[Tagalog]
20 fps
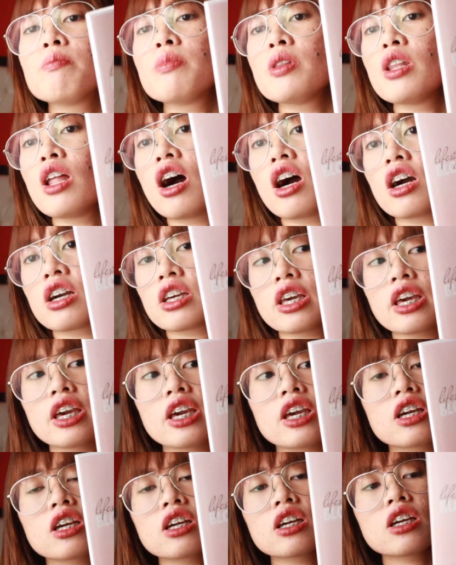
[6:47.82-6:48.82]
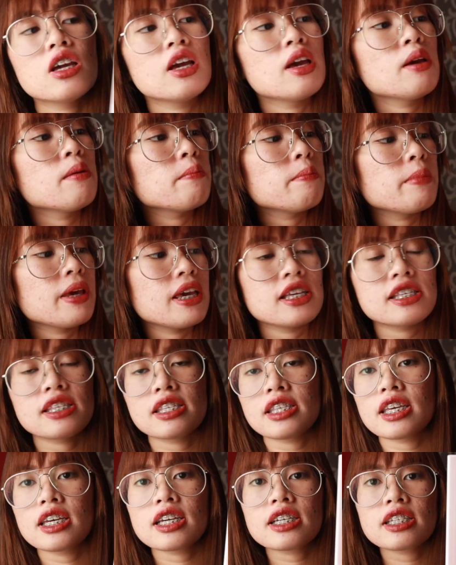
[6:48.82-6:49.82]
Blogging
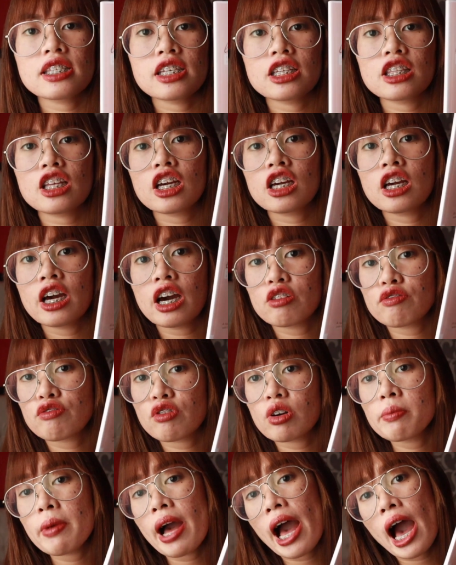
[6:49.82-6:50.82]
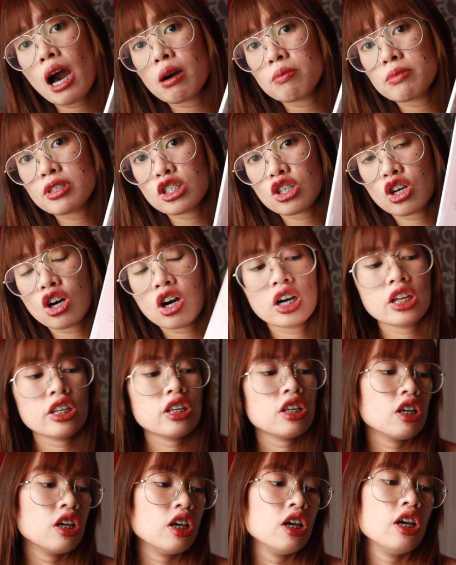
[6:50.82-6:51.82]
Basics that I got from
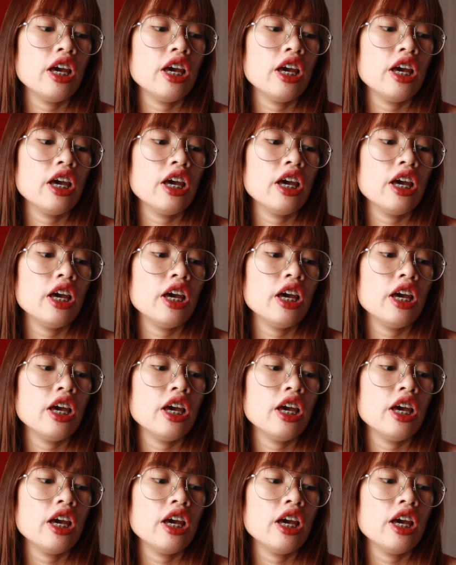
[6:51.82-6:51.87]
Amazon.